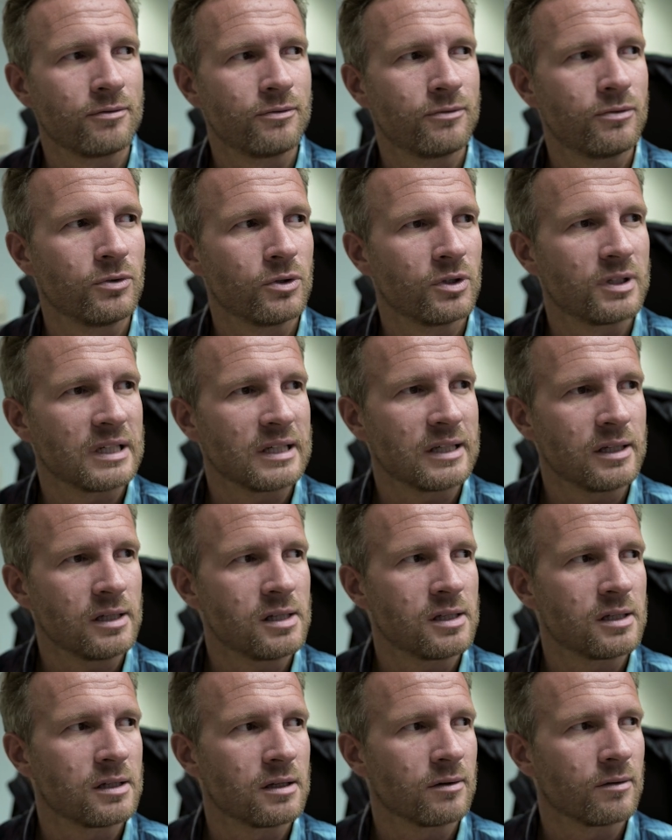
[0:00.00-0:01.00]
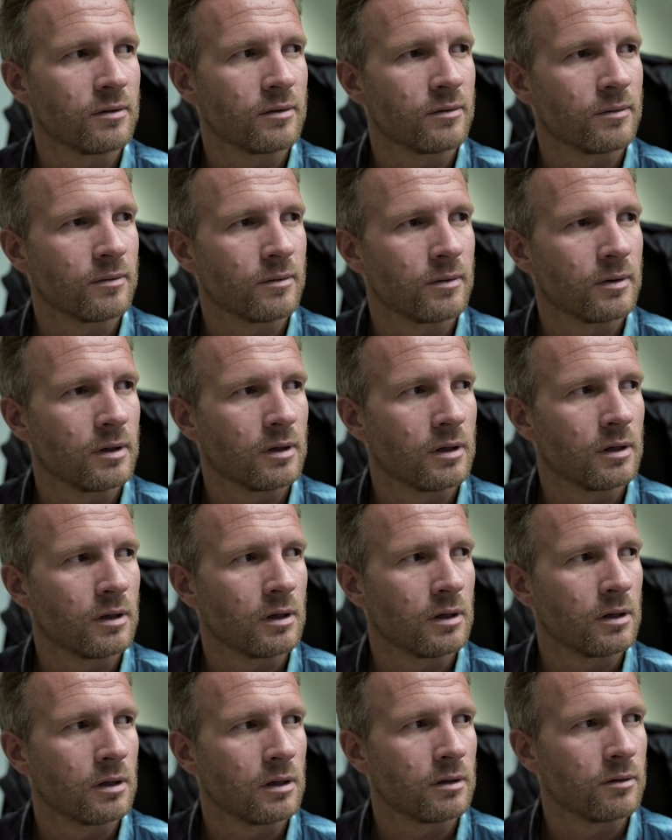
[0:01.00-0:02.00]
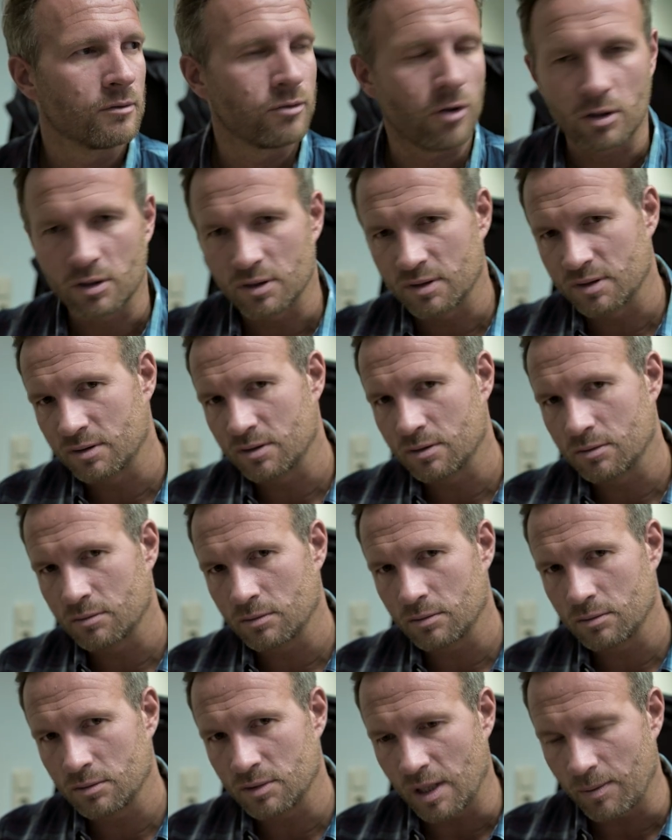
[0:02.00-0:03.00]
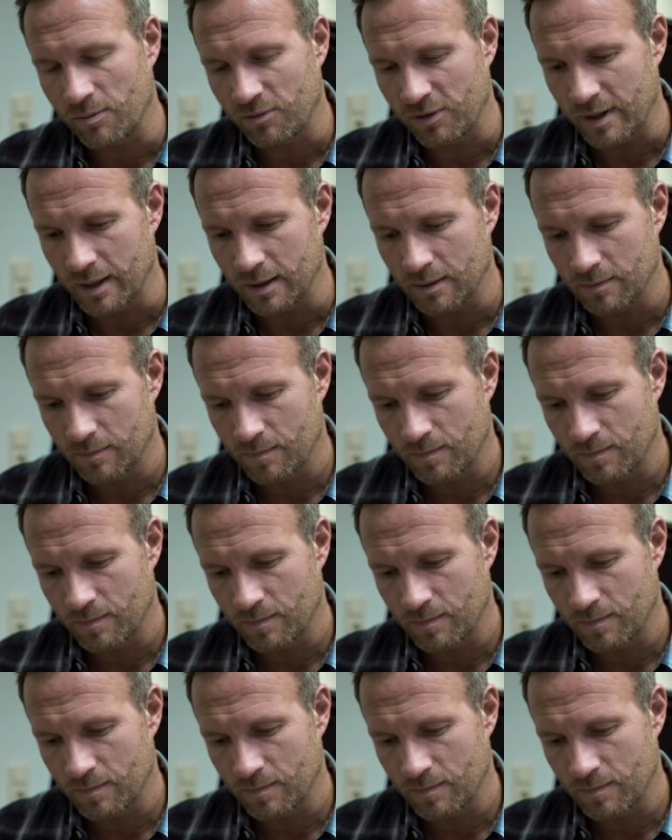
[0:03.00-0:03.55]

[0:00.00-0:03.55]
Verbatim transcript: würde ich Folgendes dir empfehlen.